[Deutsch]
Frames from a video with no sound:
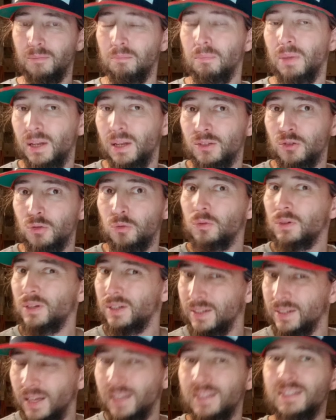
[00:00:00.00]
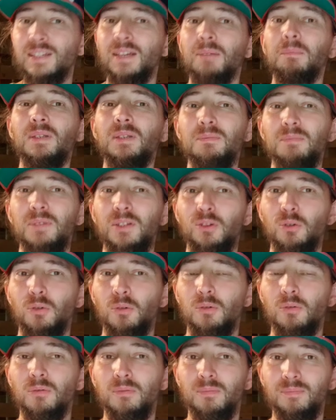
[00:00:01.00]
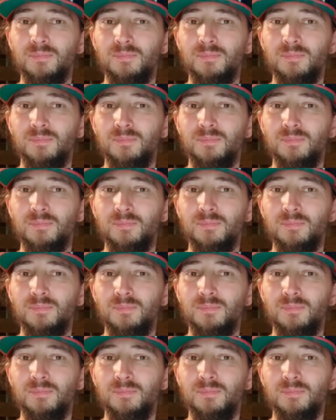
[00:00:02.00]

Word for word: Mehr dazu jetzt hier in diesem Video.